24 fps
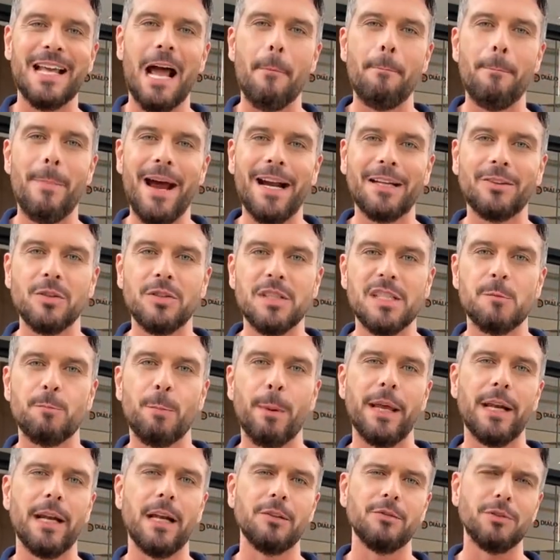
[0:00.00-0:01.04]
que está aberto, te
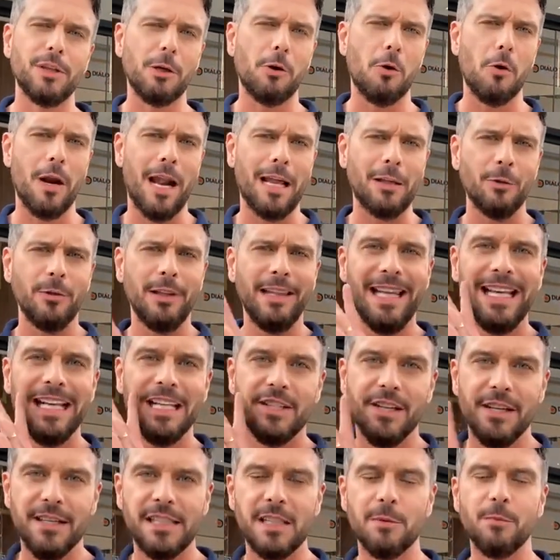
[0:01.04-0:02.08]
esperando, decorado
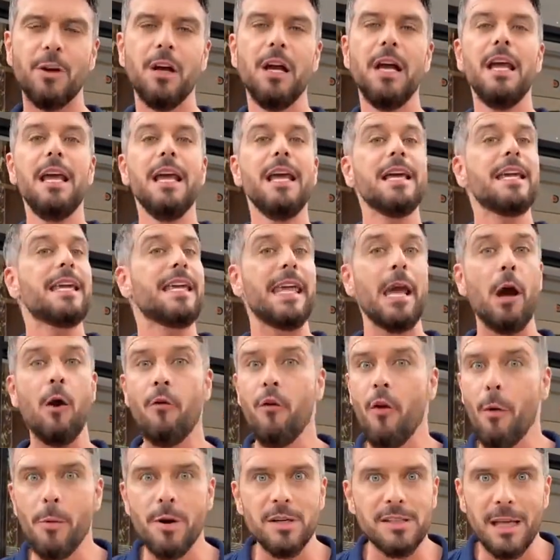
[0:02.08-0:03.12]
lindíssimo
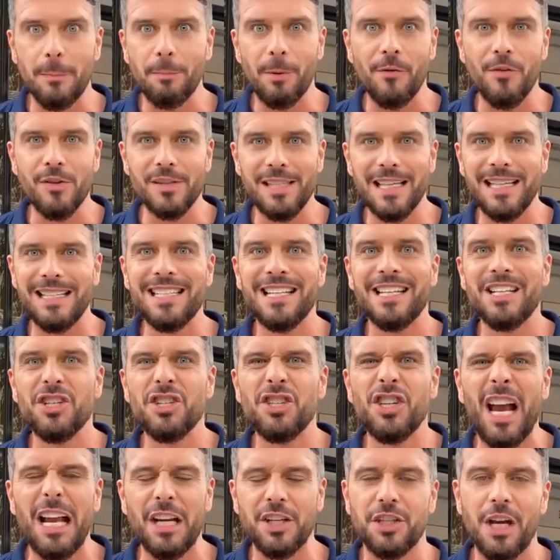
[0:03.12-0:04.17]
que eu vou mostrar para vocês
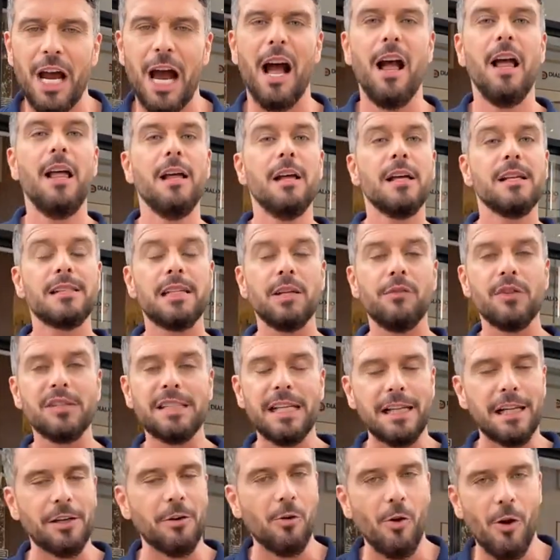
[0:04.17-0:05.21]
já já. Se
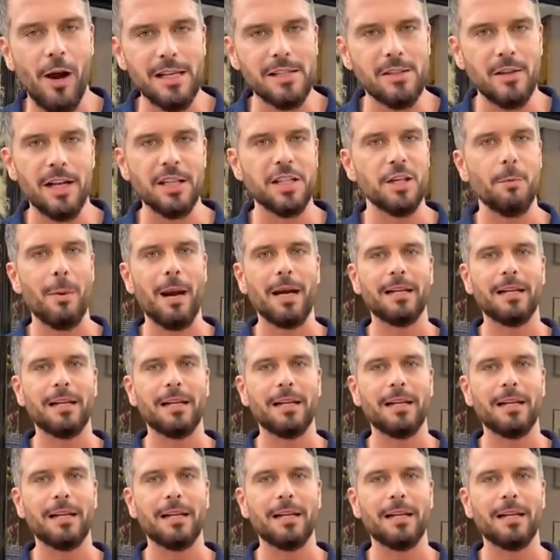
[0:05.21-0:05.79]
você ainda não conhece o